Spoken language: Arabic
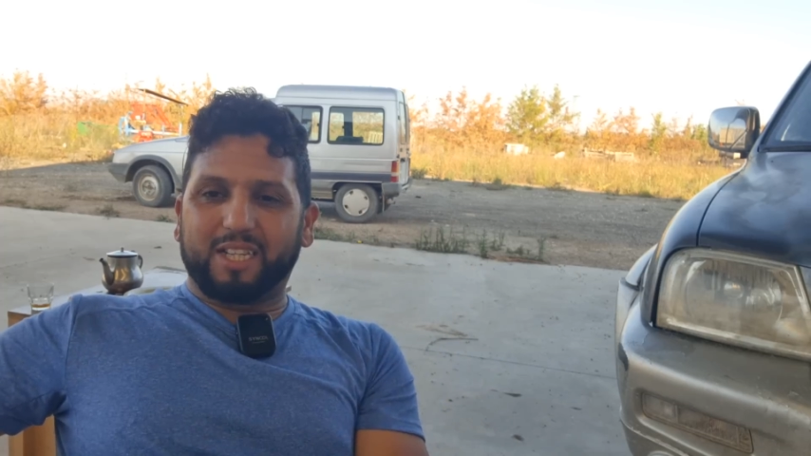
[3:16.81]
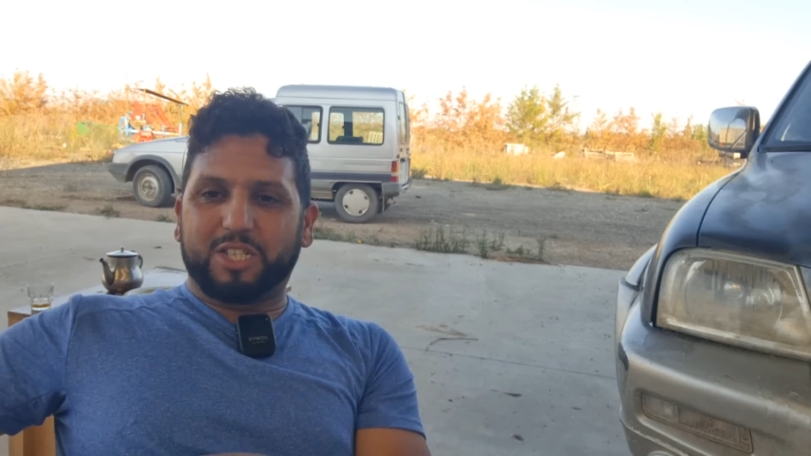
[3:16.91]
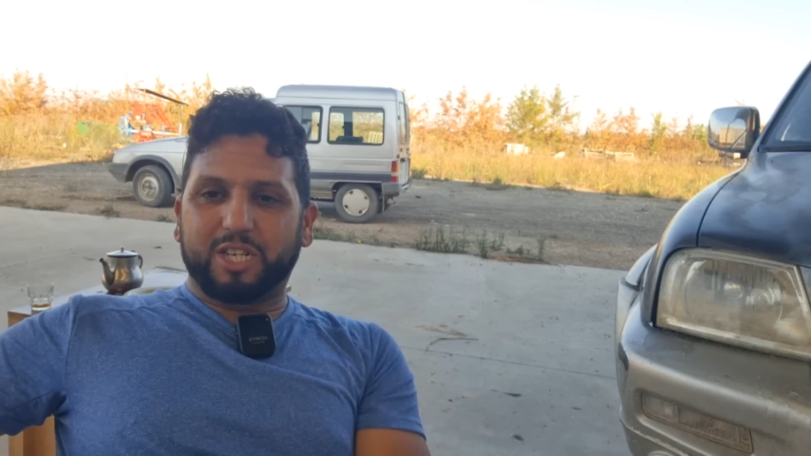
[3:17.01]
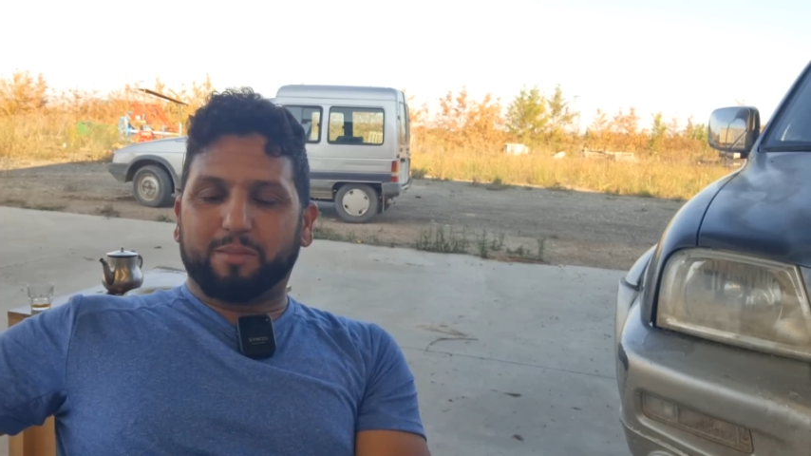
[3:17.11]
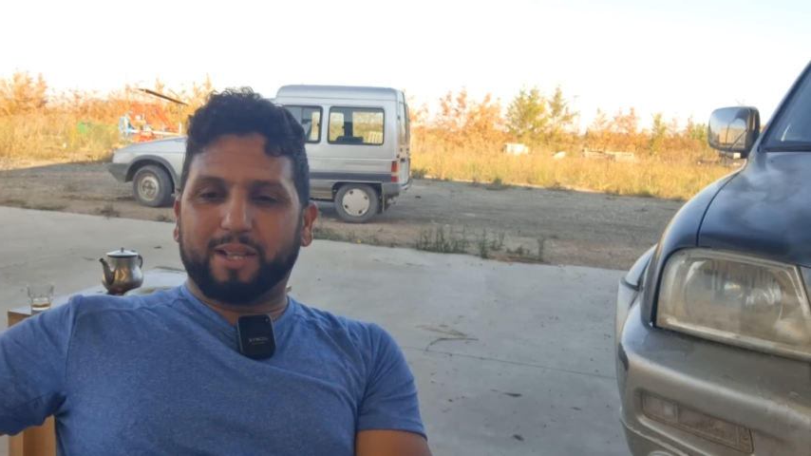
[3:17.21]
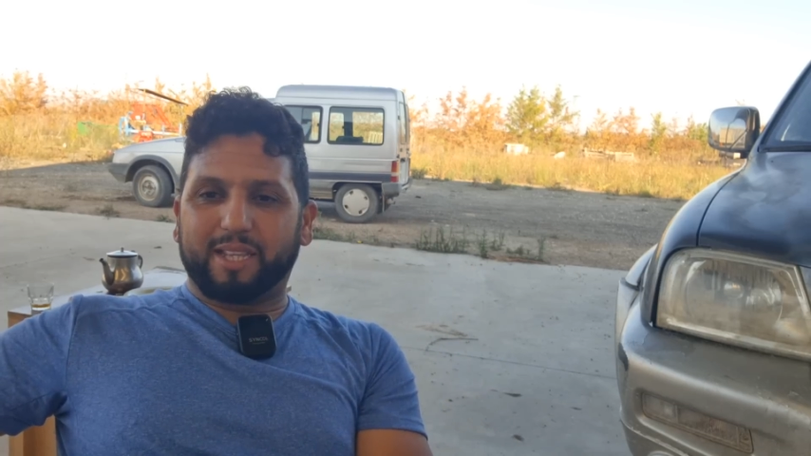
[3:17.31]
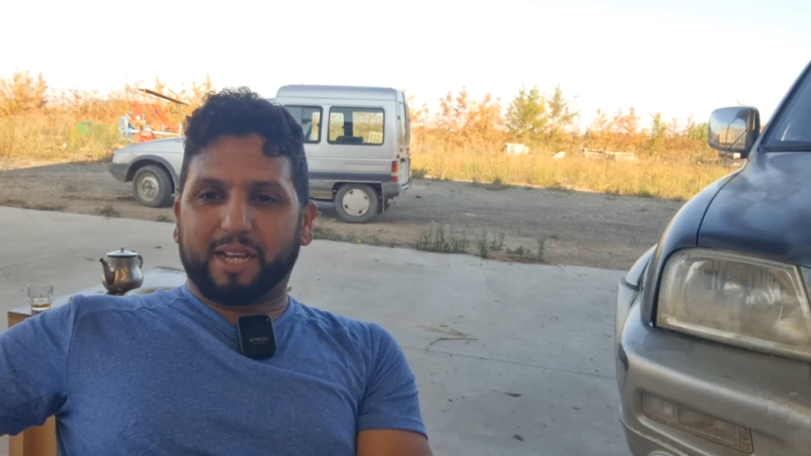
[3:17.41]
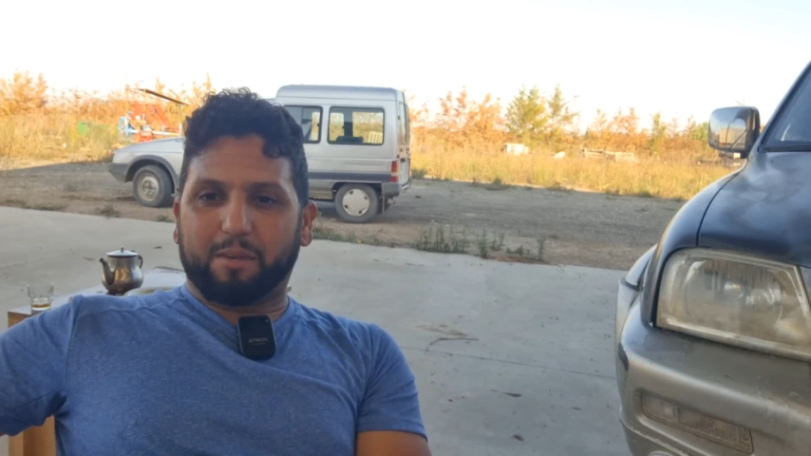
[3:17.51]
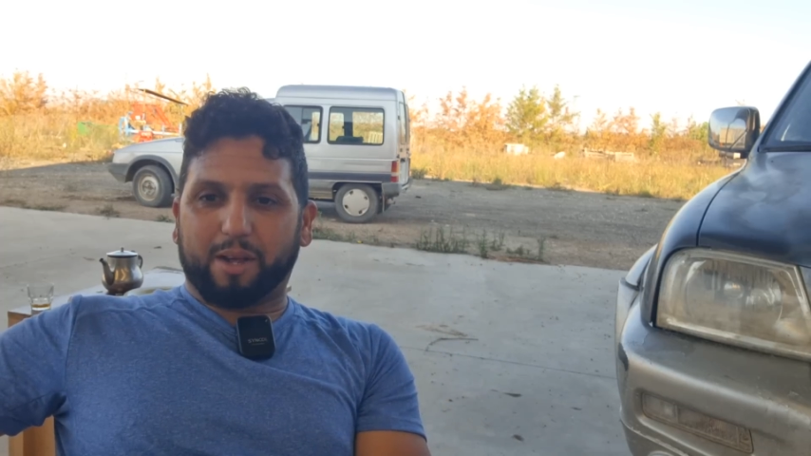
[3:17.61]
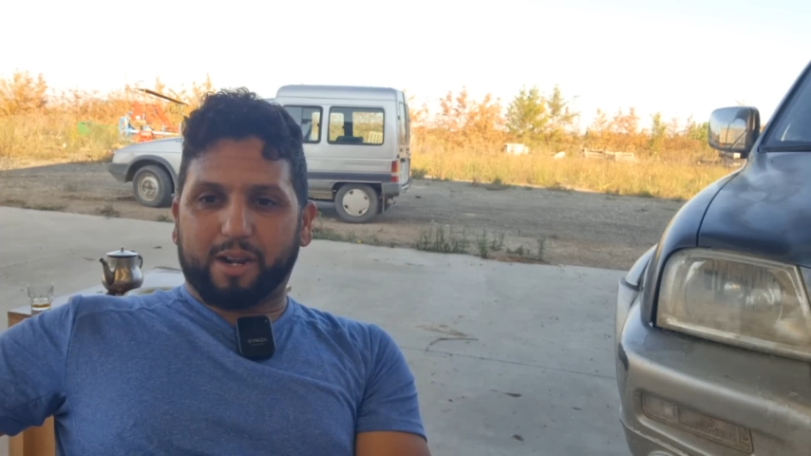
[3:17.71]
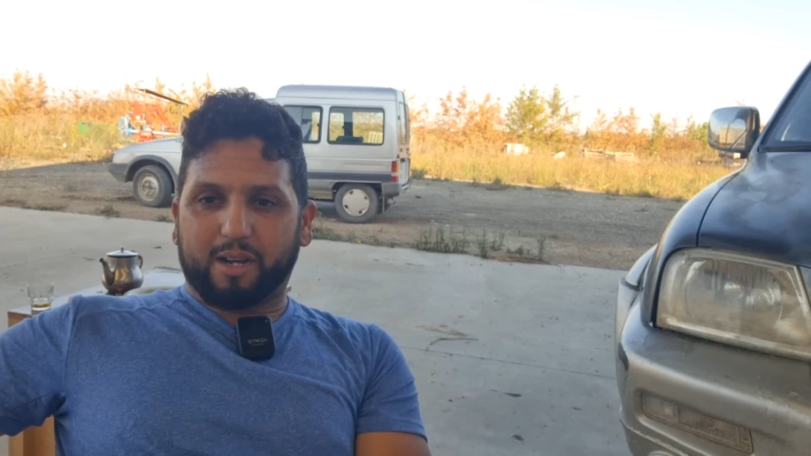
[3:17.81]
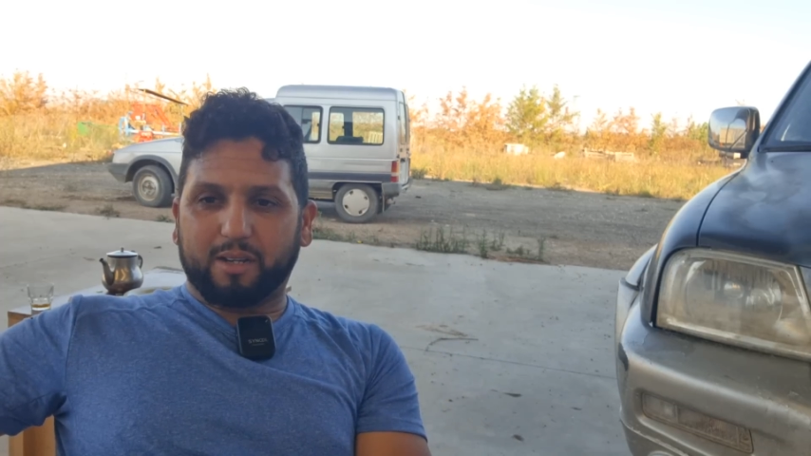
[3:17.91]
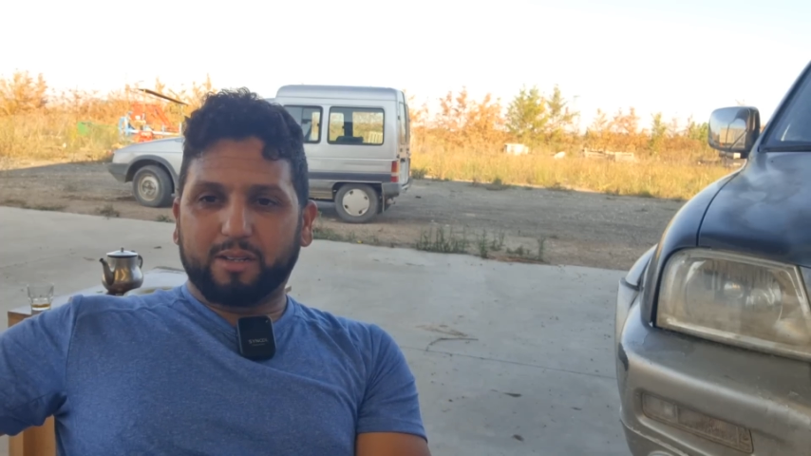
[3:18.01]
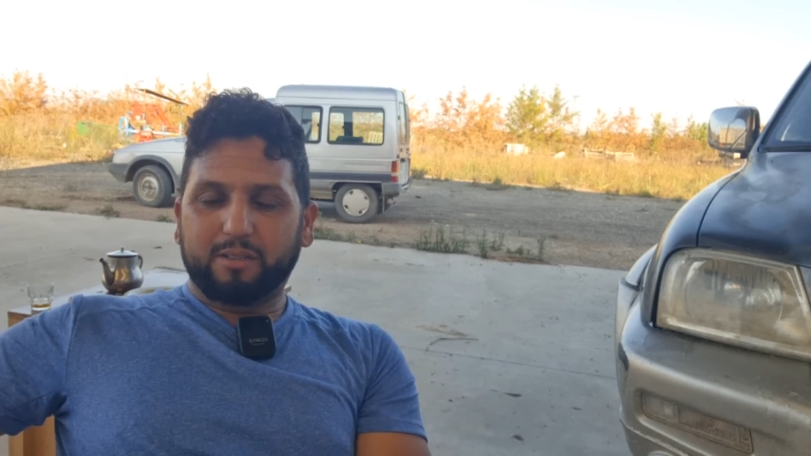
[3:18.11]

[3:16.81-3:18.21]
ديال الشمال ديال برا